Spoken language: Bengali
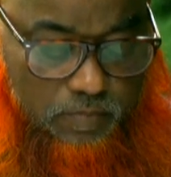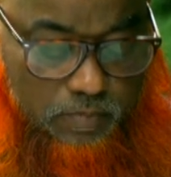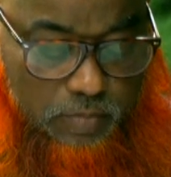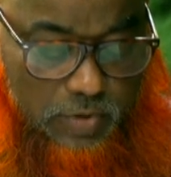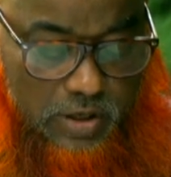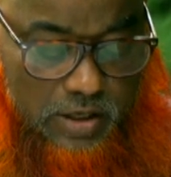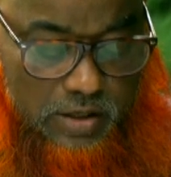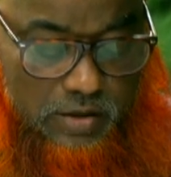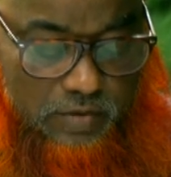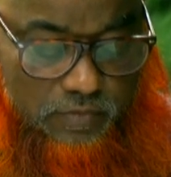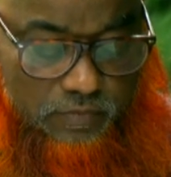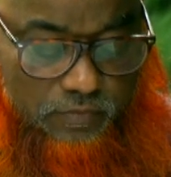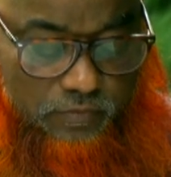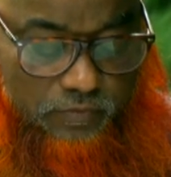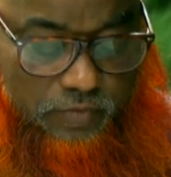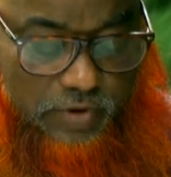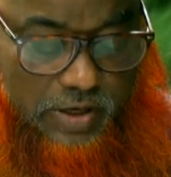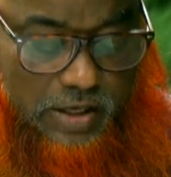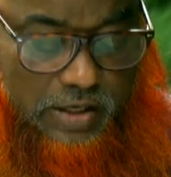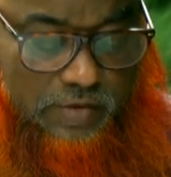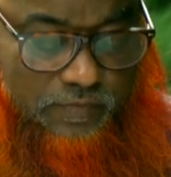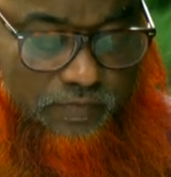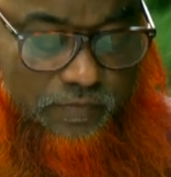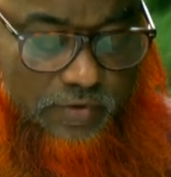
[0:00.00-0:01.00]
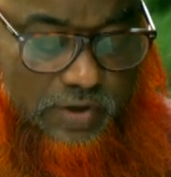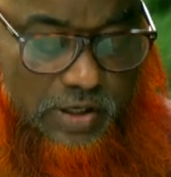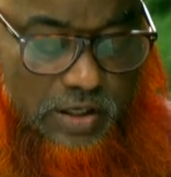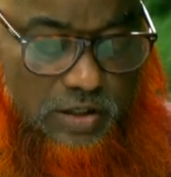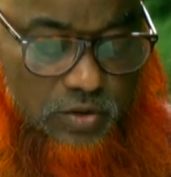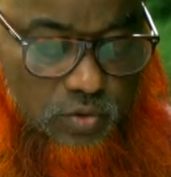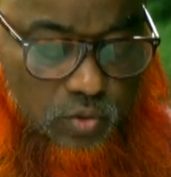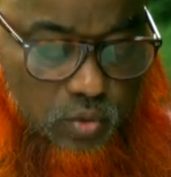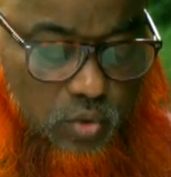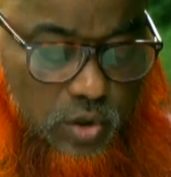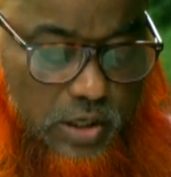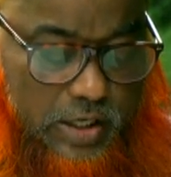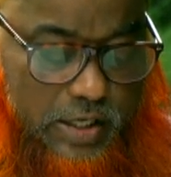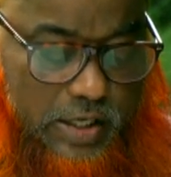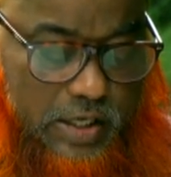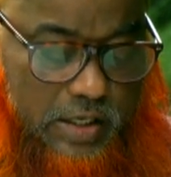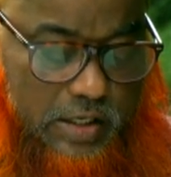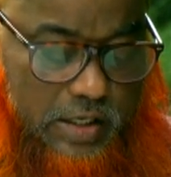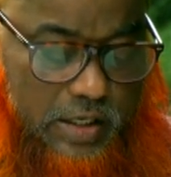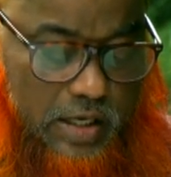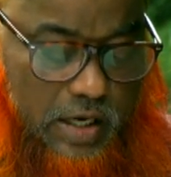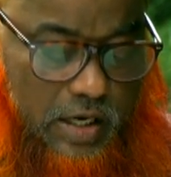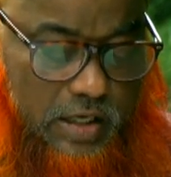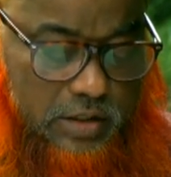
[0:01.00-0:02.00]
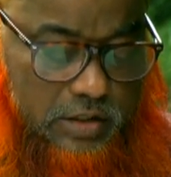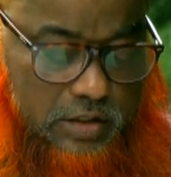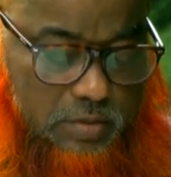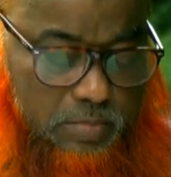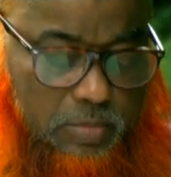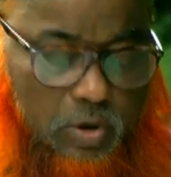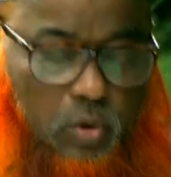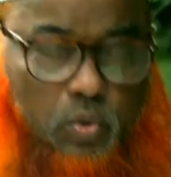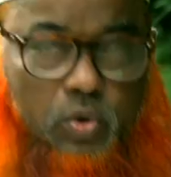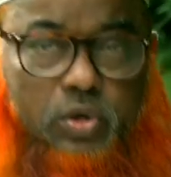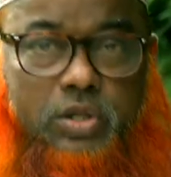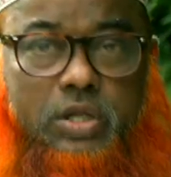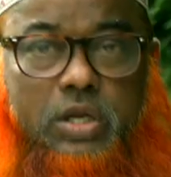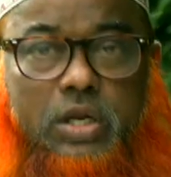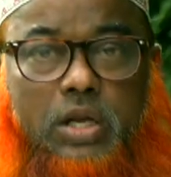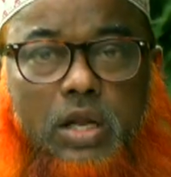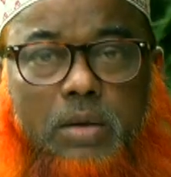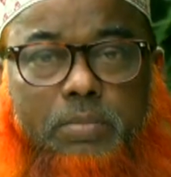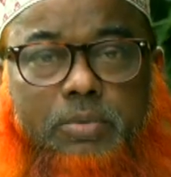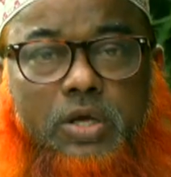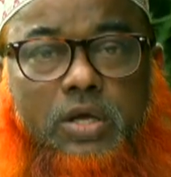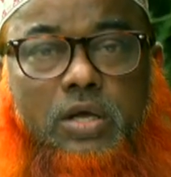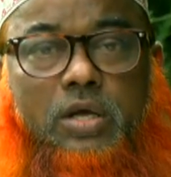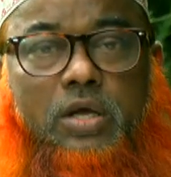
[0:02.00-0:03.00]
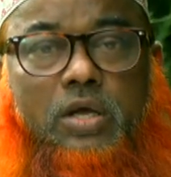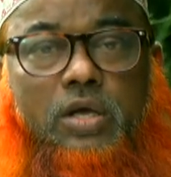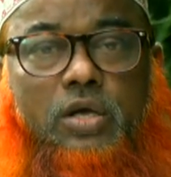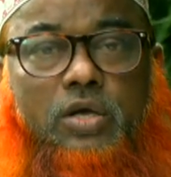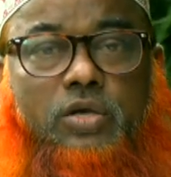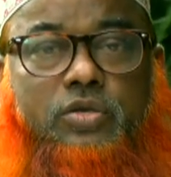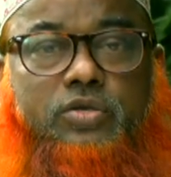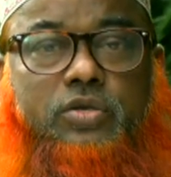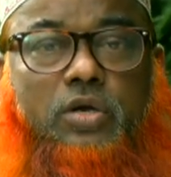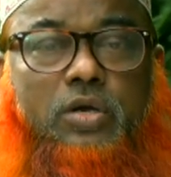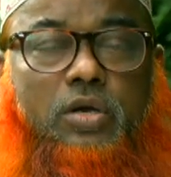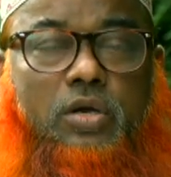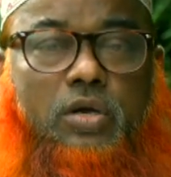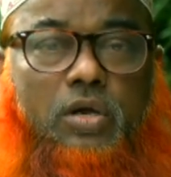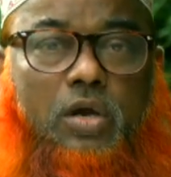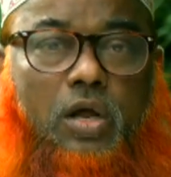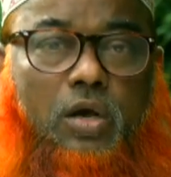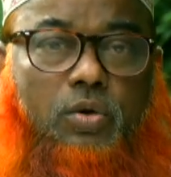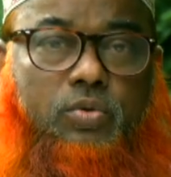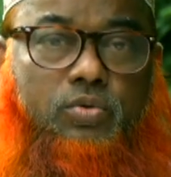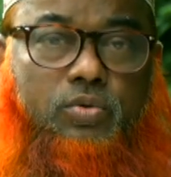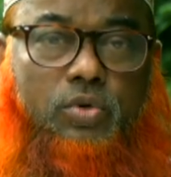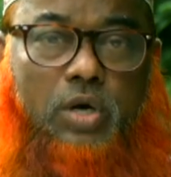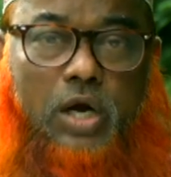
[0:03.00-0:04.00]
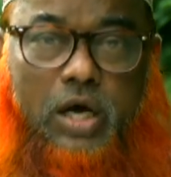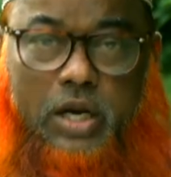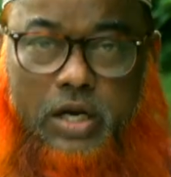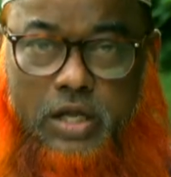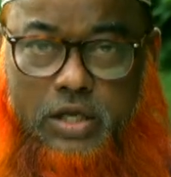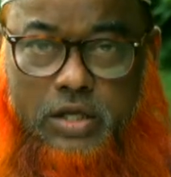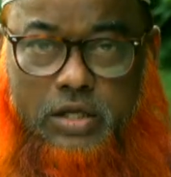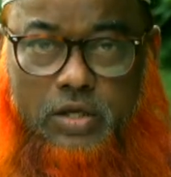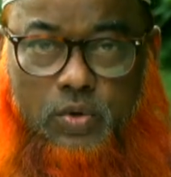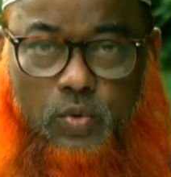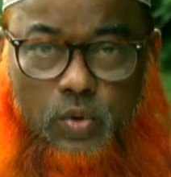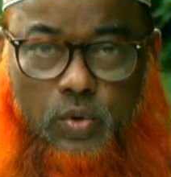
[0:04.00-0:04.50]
মা ফাং ফকাত হু আলা কারাত মাউলুদ্দিন নবী সাল্লু আলিহি